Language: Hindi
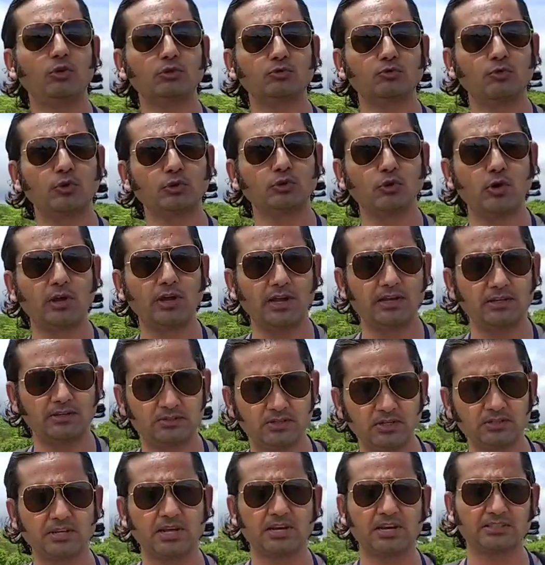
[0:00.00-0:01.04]
उस वो जो
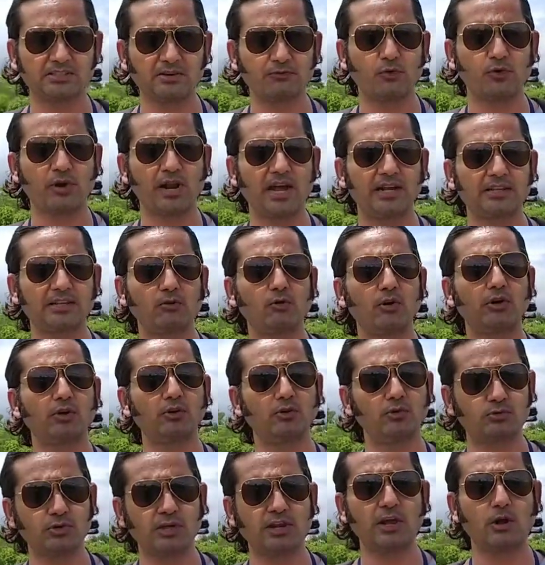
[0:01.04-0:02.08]
जिस एरिया से फ़ोन आया था वो
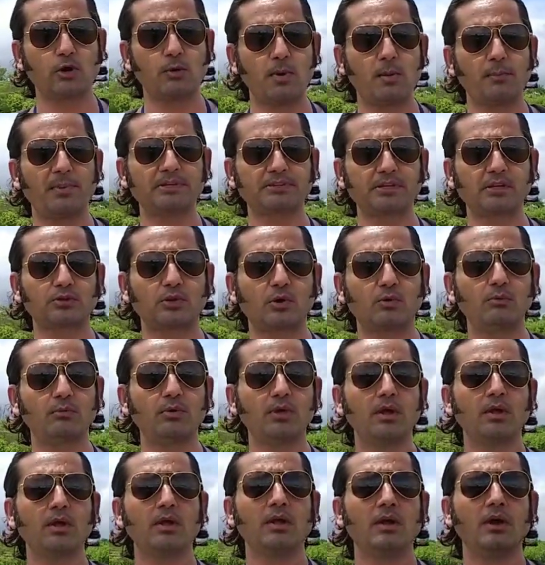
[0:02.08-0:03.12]
उस एरिया को मैं पहचानता
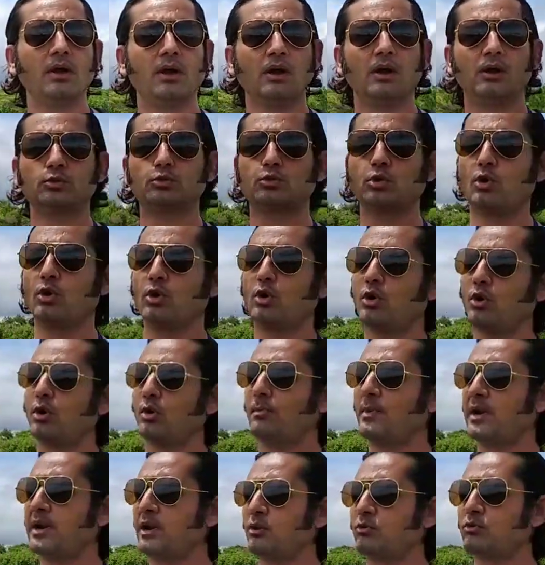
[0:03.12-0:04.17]
हूँ
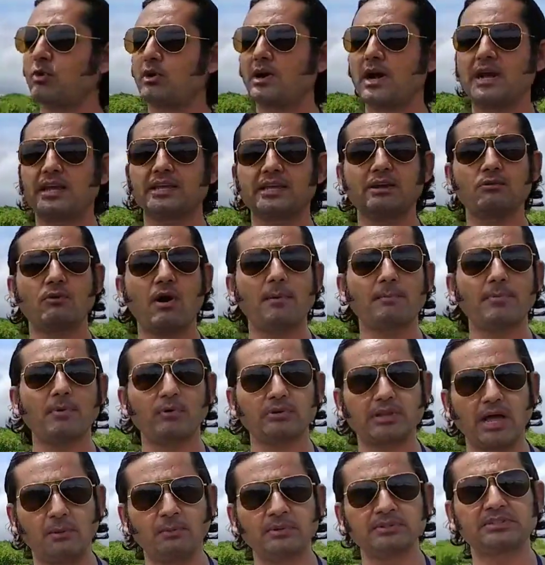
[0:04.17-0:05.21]
तो मैंने उनको कहा कि वहाँ पे
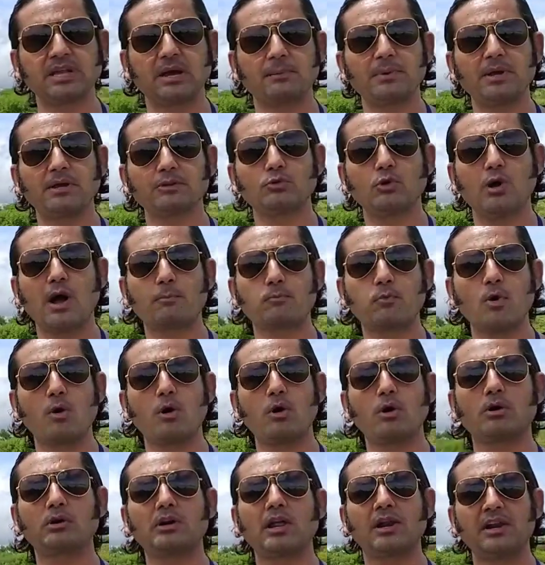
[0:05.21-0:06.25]
वो धामन साहब है तो आपको
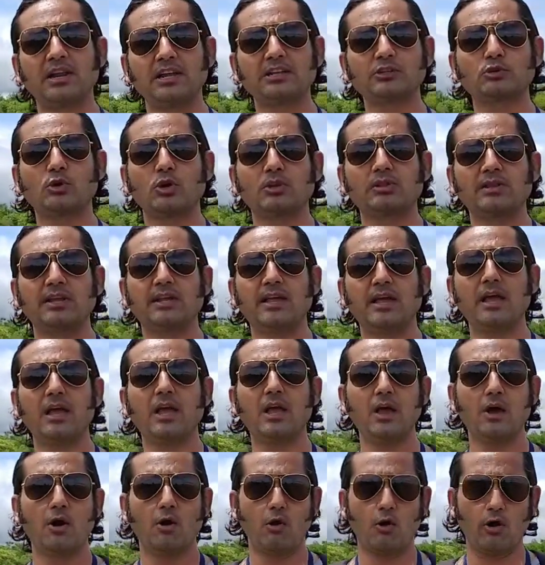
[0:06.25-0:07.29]
डरने की जरूरत नहीं है
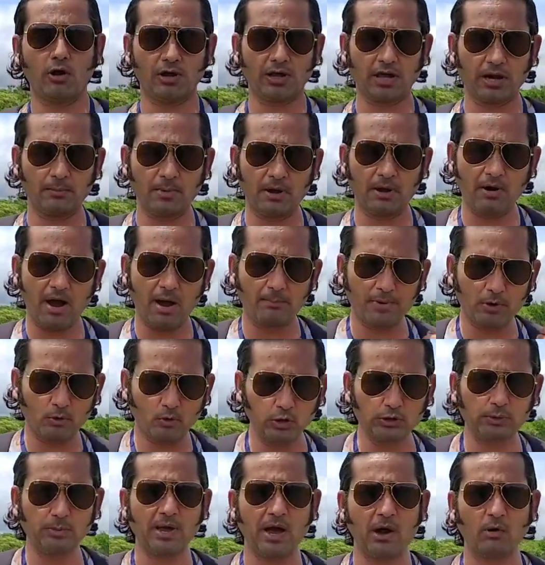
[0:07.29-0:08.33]
और अगर मैं वहाँ पे
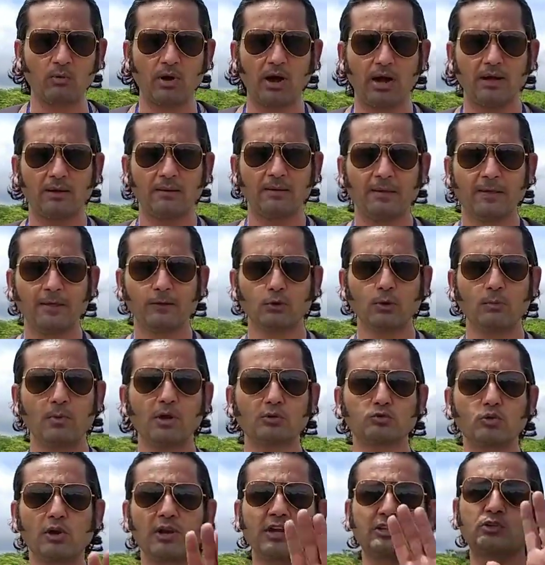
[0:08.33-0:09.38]
खुद भी आऊंगा तो
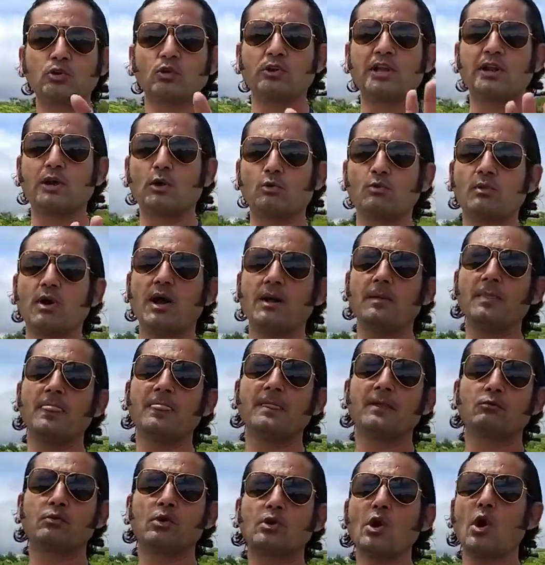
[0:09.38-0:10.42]
मैं उसको रेस्क्यू नहीं करूंगा
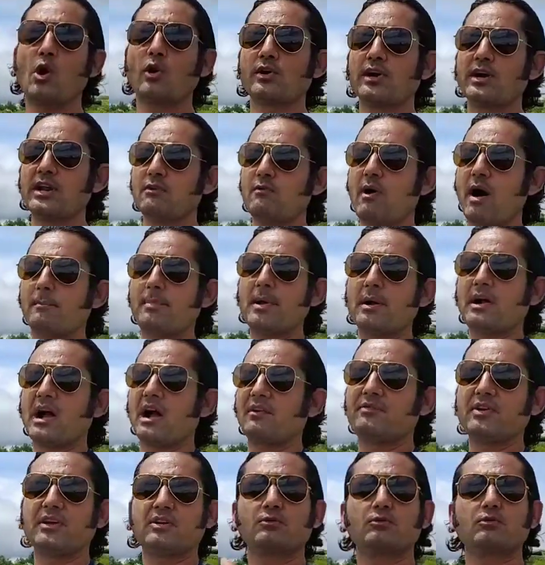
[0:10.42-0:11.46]
क्योंकि ऑलरेडी वहाँ पे
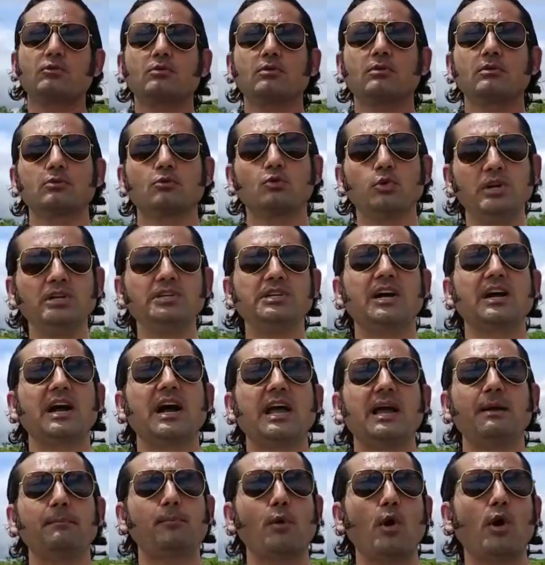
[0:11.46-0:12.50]
काफ़ी खुली जगह
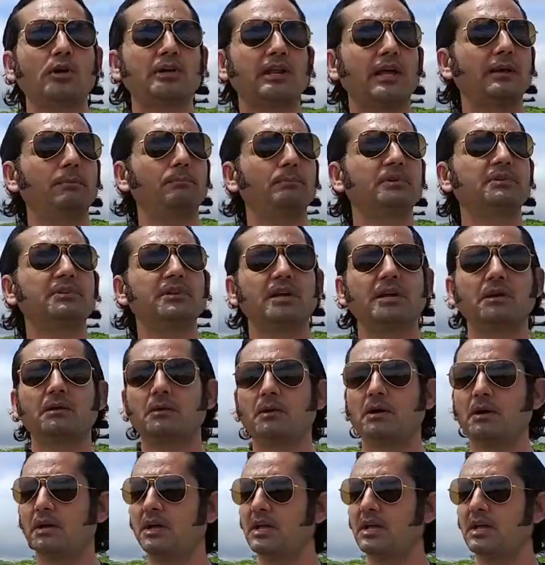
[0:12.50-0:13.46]
है प्लॉट है पीछे